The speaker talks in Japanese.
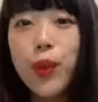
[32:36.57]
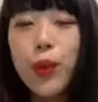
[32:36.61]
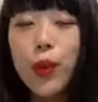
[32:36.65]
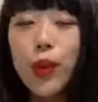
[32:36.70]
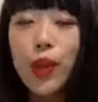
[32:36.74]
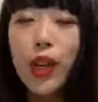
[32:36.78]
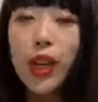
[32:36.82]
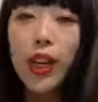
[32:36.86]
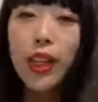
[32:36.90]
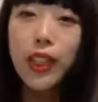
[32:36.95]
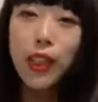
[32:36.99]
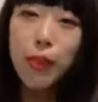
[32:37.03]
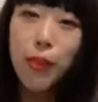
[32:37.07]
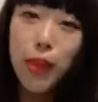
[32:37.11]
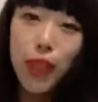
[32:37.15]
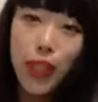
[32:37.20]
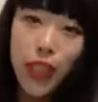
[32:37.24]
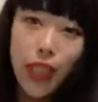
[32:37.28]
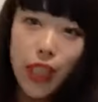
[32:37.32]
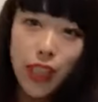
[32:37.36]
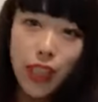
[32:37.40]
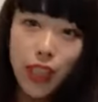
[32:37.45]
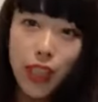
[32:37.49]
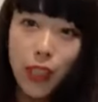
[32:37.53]
こから決め
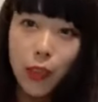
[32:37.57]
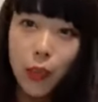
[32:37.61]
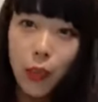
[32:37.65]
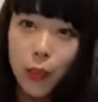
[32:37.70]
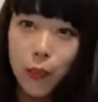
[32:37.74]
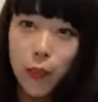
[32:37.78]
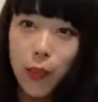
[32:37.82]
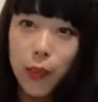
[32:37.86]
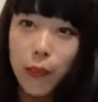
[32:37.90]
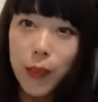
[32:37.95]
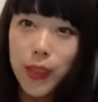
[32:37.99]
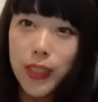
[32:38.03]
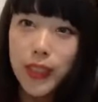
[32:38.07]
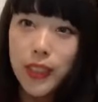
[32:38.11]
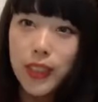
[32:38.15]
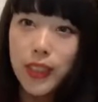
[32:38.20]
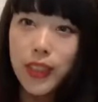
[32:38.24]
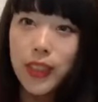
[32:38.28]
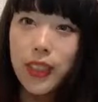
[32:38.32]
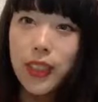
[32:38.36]
ていきたいと思います